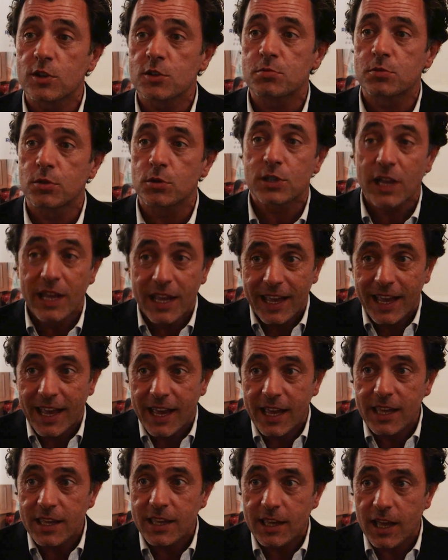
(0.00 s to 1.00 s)
das pessoas
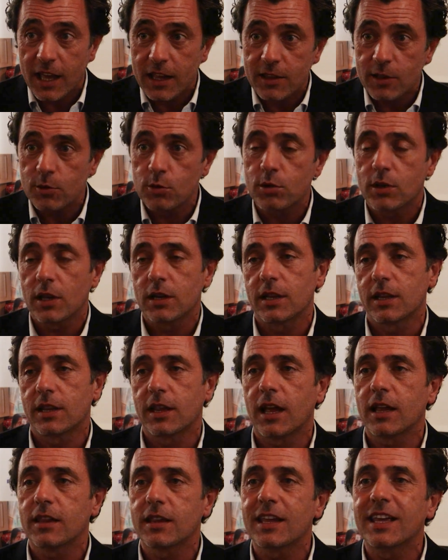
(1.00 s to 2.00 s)
em cada
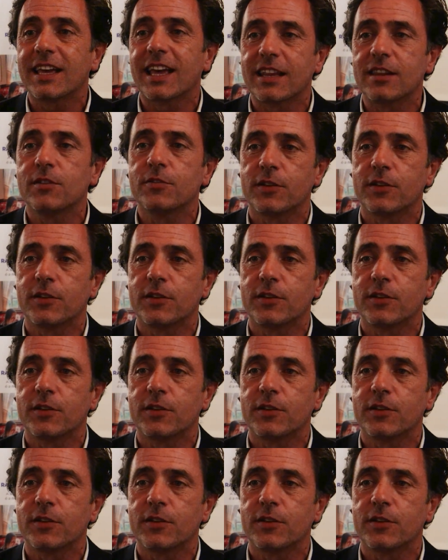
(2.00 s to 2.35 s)
localidade, em cada